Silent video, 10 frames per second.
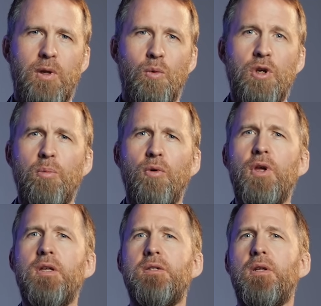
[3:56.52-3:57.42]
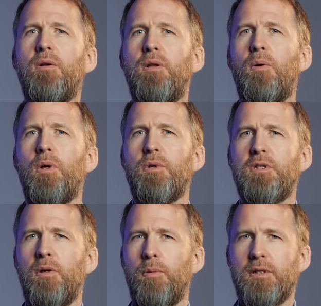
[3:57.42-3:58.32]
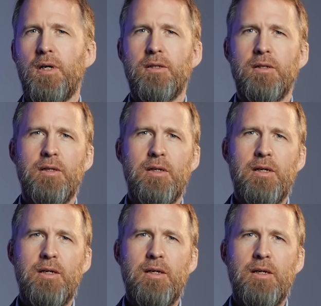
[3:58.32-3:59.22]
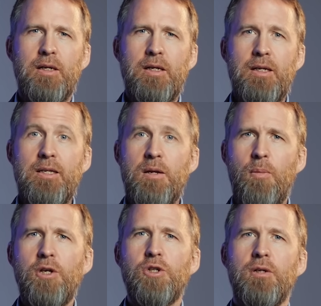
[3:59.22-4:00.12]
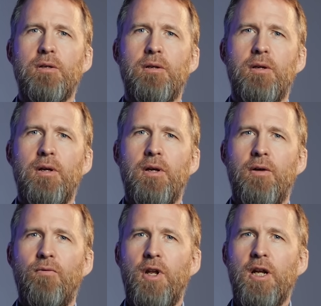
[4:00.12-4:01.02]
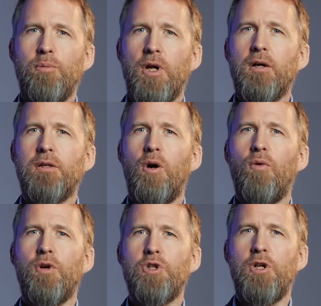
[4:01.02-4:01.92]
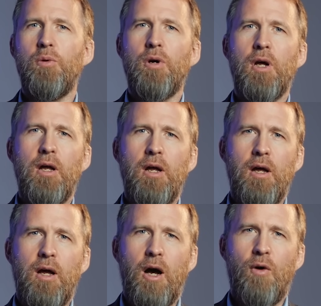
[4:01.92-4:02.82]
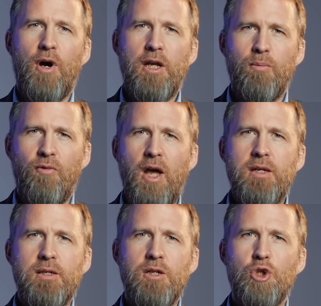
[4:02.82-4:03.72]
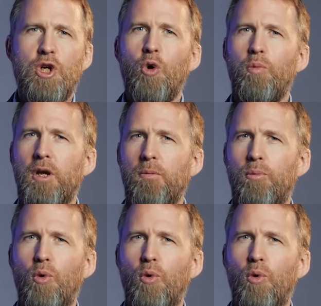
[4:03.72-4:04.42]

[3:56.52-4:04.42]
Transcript: Und der Prophet wasallam sagte, die Menschen werden am Tag der Auferstehung auf einem weißen, staubigen